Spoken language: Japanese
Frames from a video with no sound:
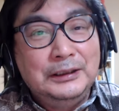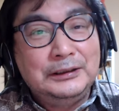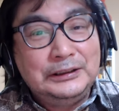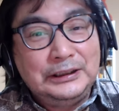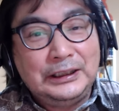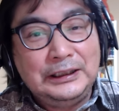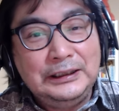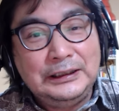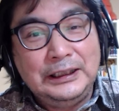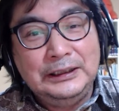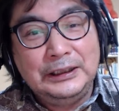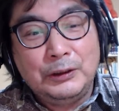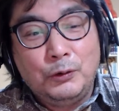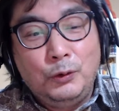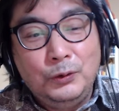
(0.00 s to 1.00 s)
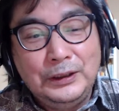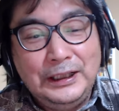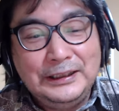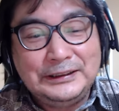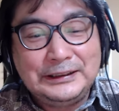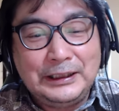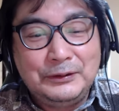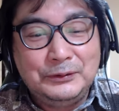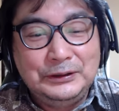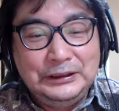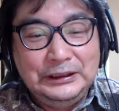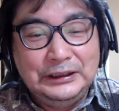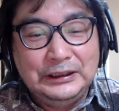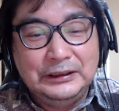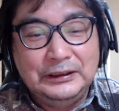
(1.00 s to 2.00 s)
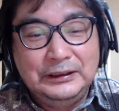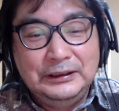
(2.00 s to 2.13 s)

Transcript: 記者会見で公言したのに、っ